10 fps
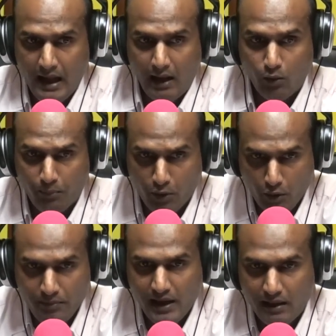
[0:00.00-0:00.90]
Alors,
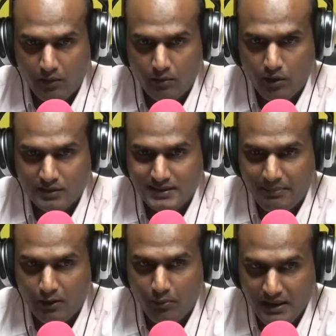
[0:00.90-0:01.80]
premier amendement, ce n'est
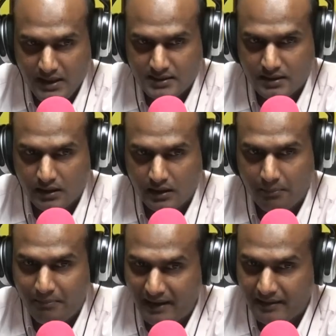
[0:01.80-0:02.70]
pas le ministre euh,
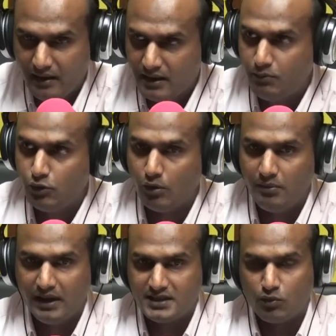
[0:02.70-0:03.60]
Badin qui peut
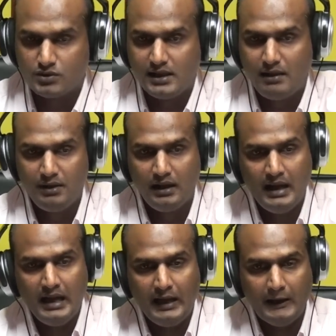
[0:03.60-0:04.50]
nommer les responsables,
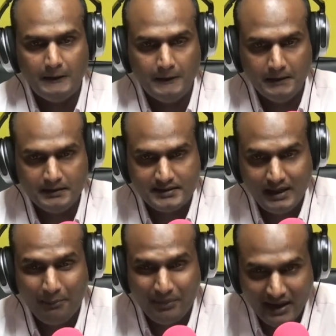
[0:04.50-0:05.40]
euh, c'est
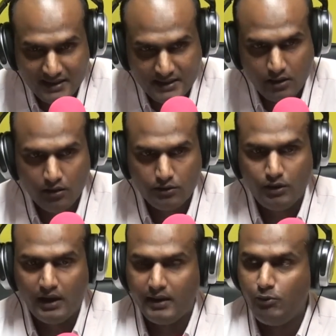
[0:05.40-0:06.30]
la présidente de
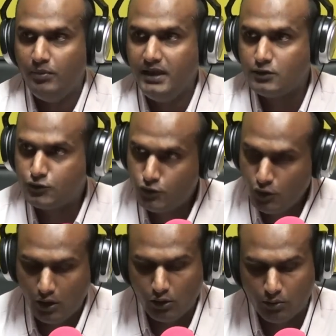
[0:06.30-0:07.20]
la République
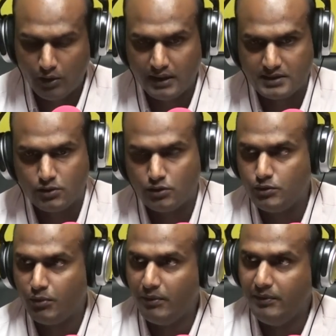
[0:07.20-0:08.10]
sur recommandation
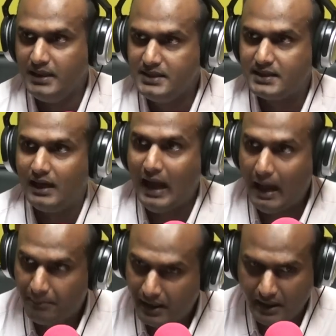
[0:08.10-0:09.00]
du premier ministre
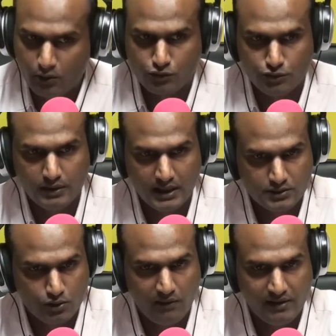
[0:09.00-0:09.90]
après
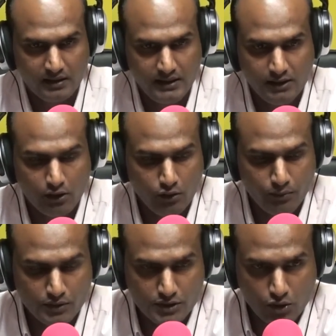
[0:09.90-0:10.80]
consultation avec le leader de
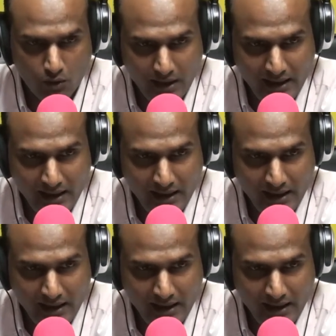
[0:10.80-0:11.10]
l'opposition.